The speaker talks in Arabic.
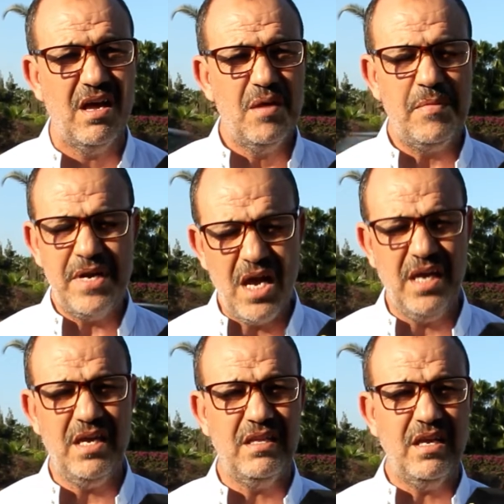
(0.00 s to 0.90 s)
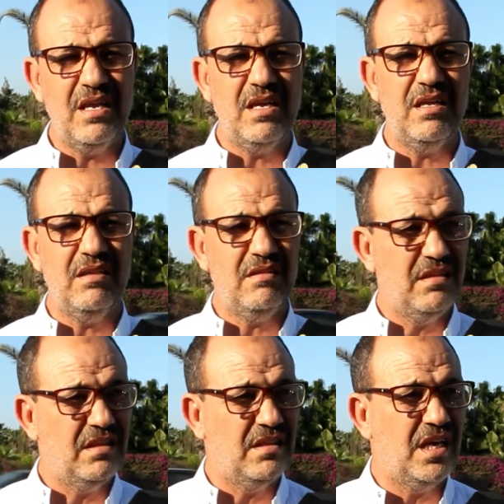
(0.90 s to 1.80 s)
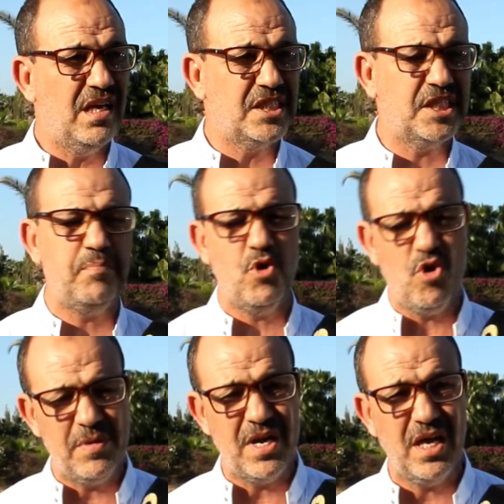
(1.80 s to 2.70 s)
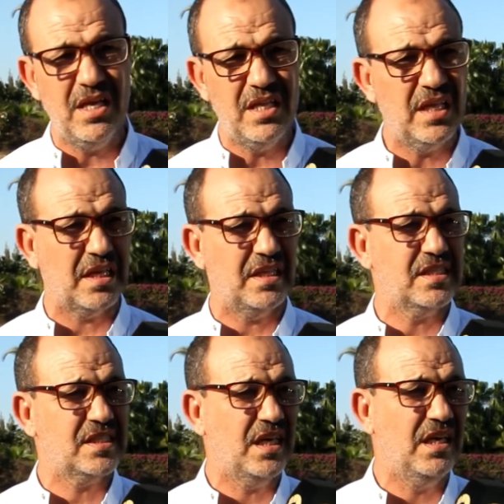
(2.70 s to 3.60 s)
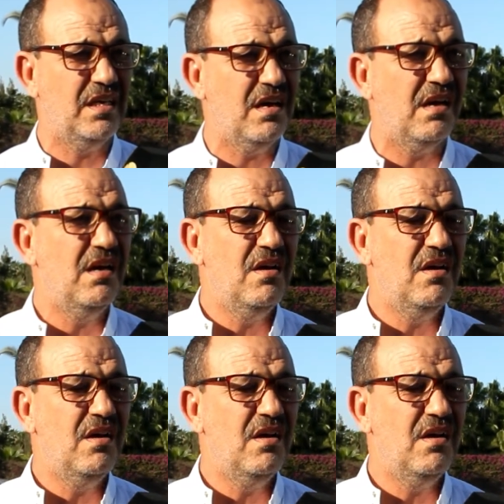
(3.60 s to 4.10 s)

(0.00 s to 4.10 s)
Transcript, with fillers: من ناحيه ديال ديال السي بي او من ناحيه ديال التغطيه الصحيه